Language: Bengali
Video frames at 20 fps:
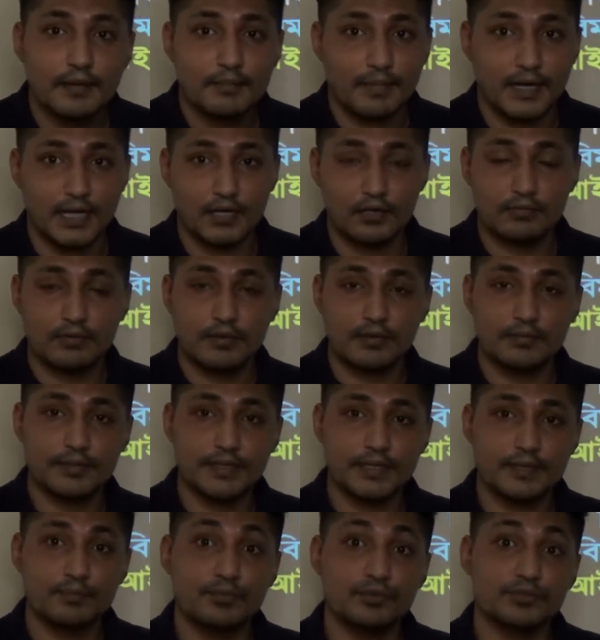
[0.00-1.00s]
ভালোভাবে
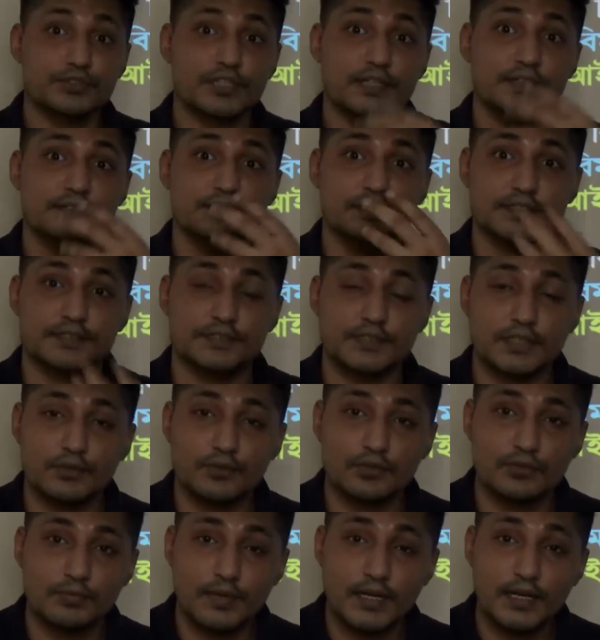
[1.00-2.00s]
বোঝার চেষ্টা
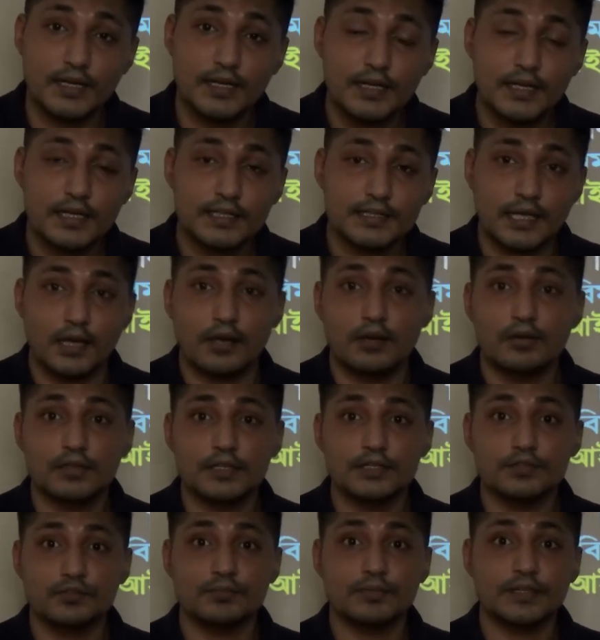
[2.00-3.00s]
করবা তাহলে
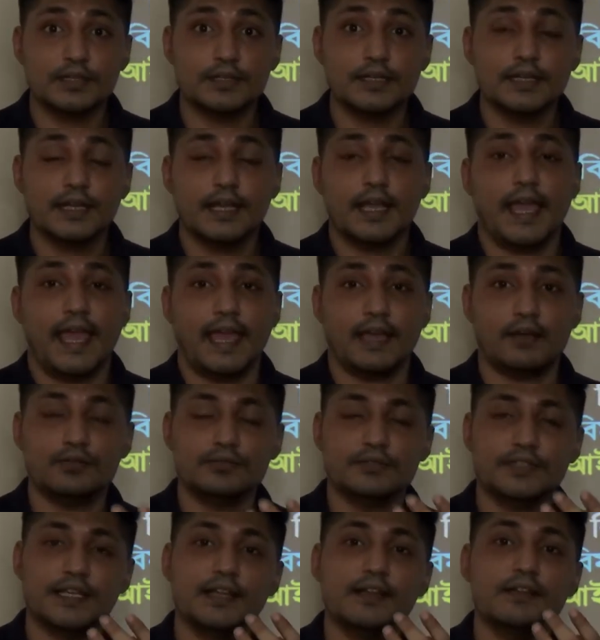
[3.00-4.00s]
তোমরা এখন
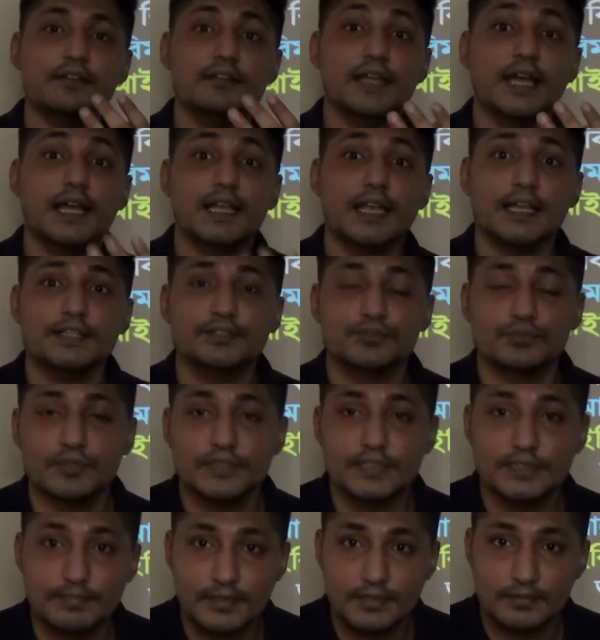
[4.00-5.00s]
থেকে রিয়ালাইজ
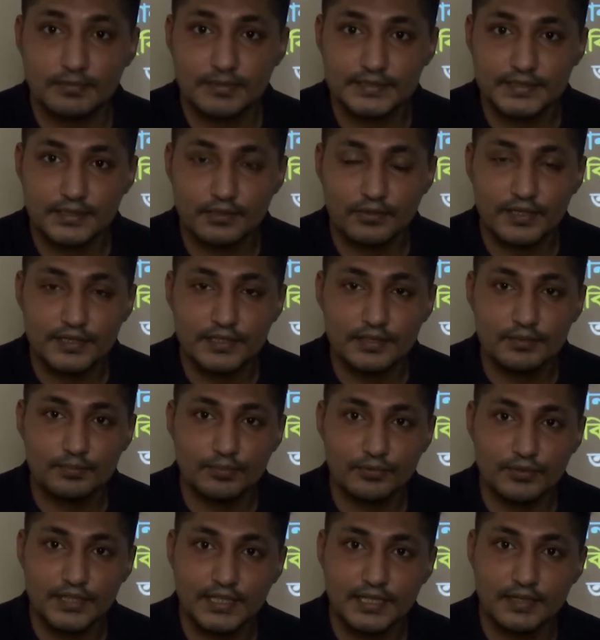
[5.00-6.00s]
করতে পারবা যে কয়দিন
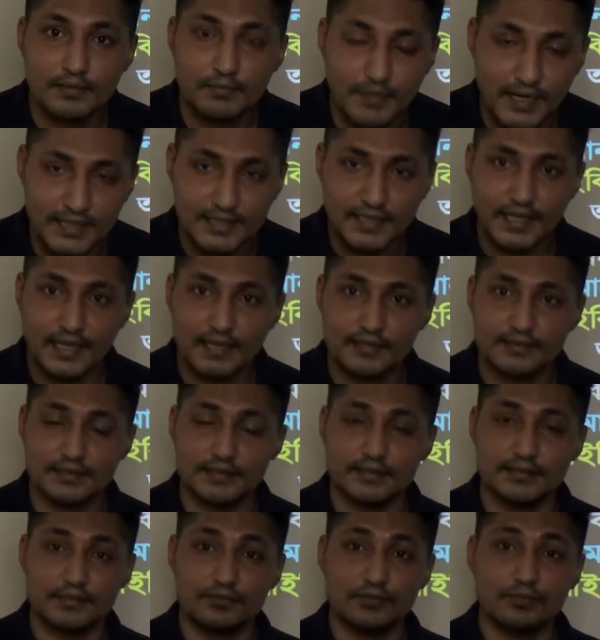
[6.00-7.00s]
পরীক্ষার বাকি আছে
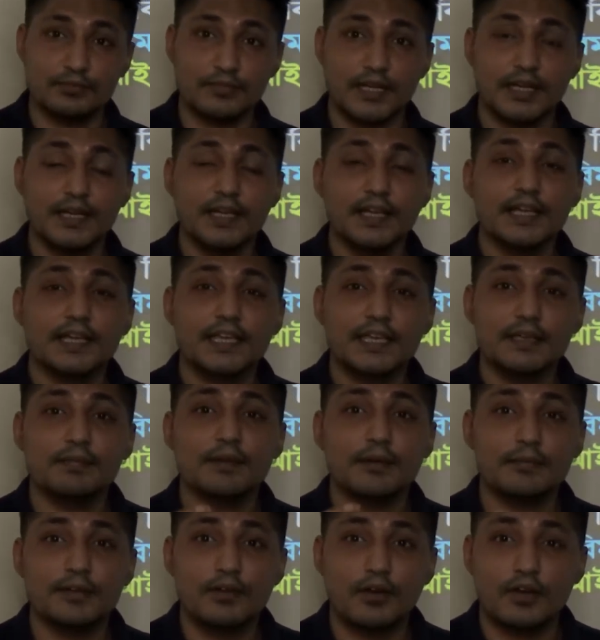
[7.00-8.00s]
যে তোমরা
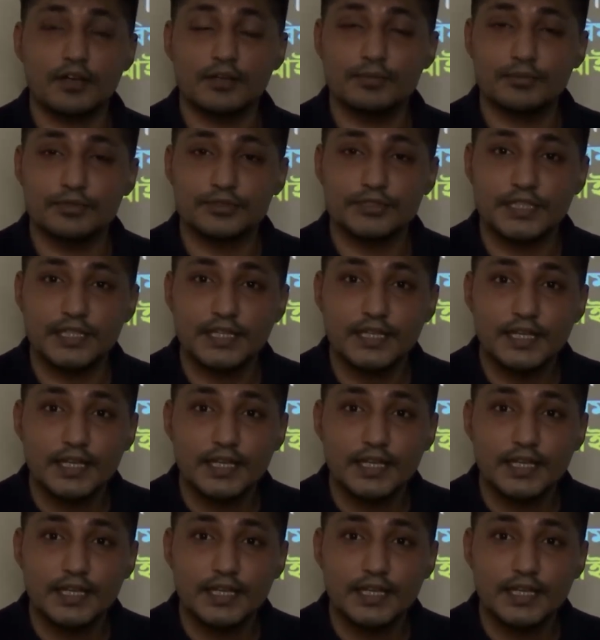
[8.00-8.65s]
কিভাবে ঘরে বসে